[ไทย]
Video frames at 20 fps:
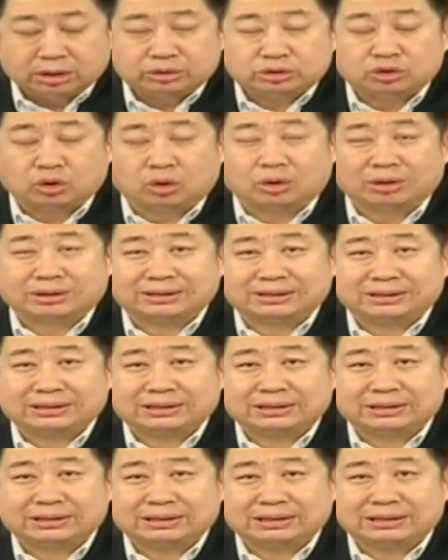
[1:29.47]
โจทย์
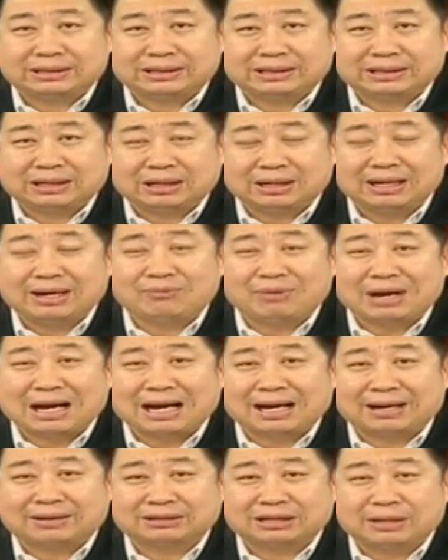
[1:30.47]
เขาเรียกว่า
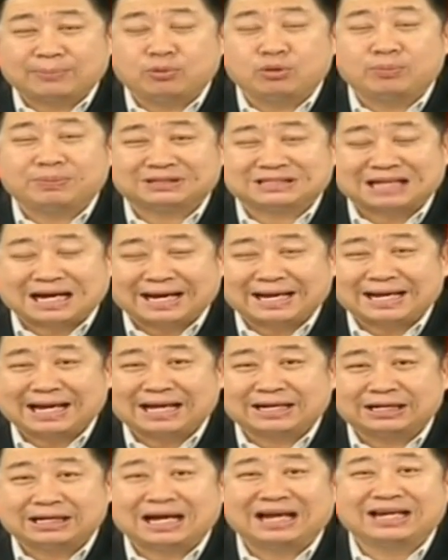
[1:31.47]
ถ้าพูดภาษา
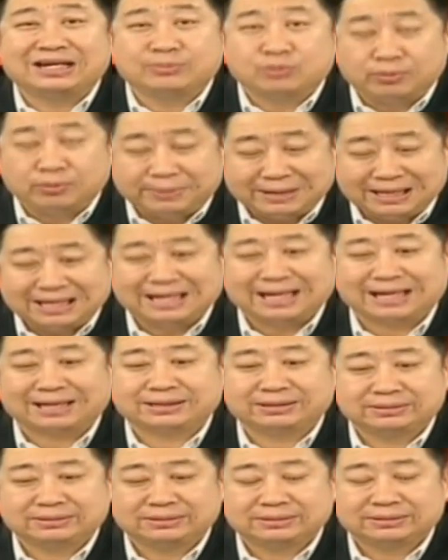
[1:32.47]
ง่ายๆคือฮันนีมูนพีเรียด
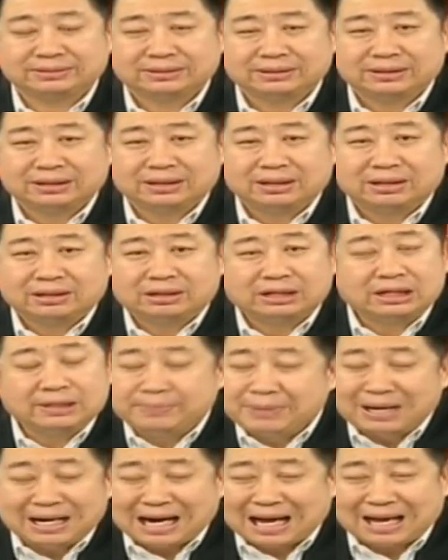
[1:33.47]
คือ
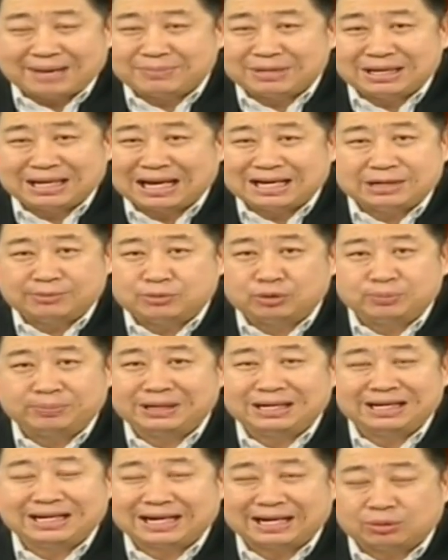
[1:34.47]
เมื่อไหร่มีฮันนีมูน
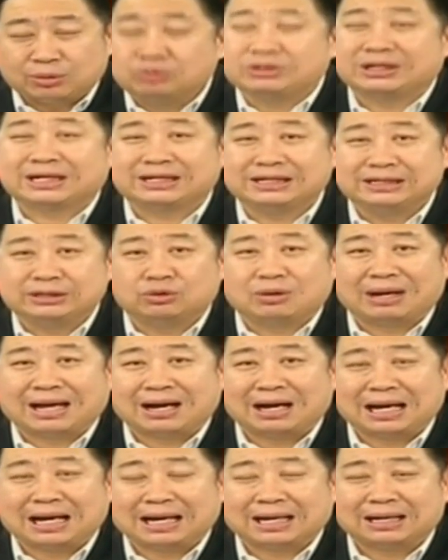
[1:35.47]
พีเรียดเนี่ยหุ้นจะขึ้นอยู่แล้
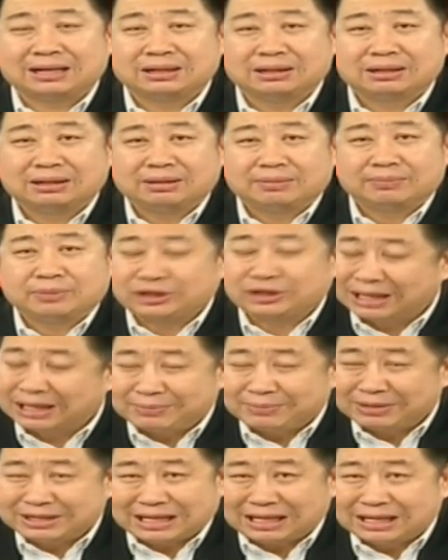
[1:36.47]
วฮะเพราะฉะ
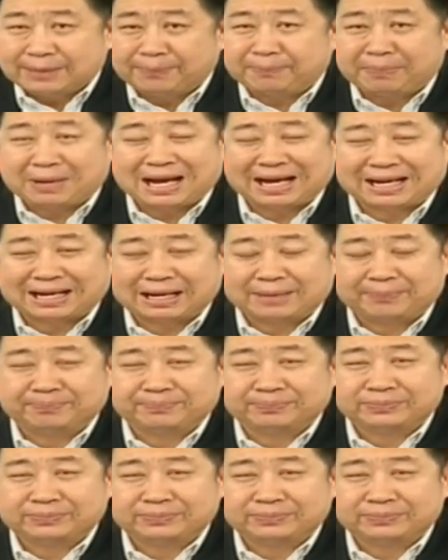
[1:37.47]
นั้นไม่ใช่เรื่องแปลกครับ